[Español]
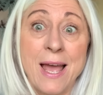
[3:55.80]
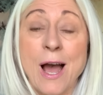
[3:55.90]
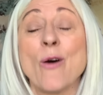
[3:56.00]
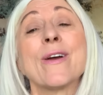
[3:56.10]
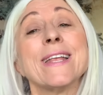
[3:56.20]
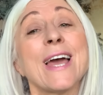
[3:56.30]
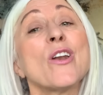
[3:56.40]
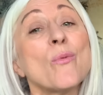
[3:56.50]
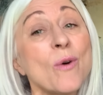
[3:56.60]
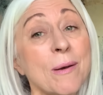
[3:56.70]
Aunque ya
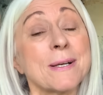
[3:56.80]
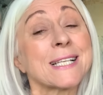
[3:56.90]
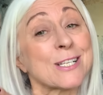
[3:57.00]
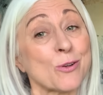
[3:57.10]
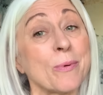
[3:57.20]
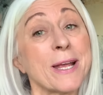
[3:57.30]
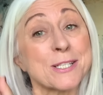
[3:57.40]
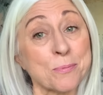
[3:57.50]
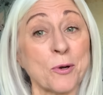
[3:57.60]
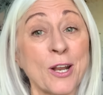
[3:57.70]
no vuelvas a
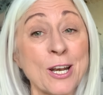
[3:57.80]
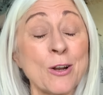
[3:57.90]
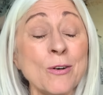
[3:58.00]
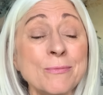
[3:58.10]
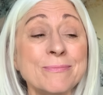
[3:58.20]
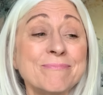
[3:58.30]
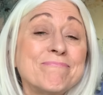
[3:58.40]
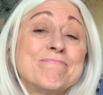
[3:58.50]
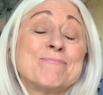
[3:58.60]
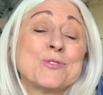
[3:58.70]
sobreexponerlo,
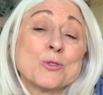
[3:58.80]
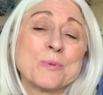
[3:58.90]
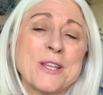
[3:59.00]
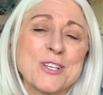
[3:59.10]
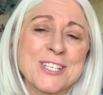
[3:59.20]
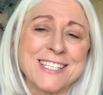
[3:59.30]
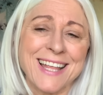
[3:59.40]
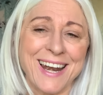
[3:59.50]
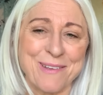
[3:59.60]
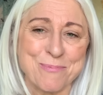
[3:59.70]
tus vídeos
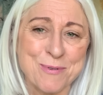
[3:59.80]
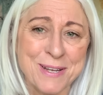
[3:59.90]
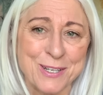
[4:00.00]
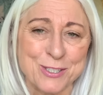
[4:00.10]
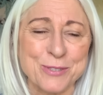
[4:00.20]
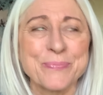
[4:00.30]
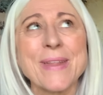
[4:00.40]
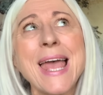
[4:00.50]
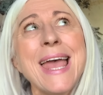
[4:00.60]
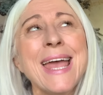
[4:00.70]
están ahí públicos.
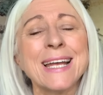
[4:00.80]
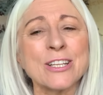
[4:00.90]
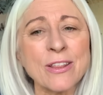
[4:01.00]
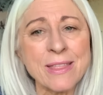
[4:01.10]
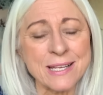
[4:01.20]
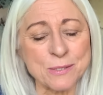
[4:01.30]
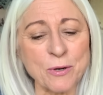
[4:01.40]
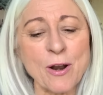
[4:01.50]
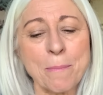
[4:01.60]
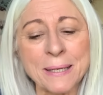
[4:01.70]
Entonces,
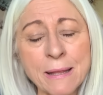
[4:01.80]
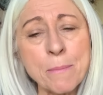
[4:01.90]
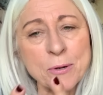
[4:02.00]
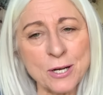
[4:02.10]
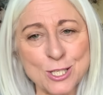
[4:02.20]
bueno, aparte de poner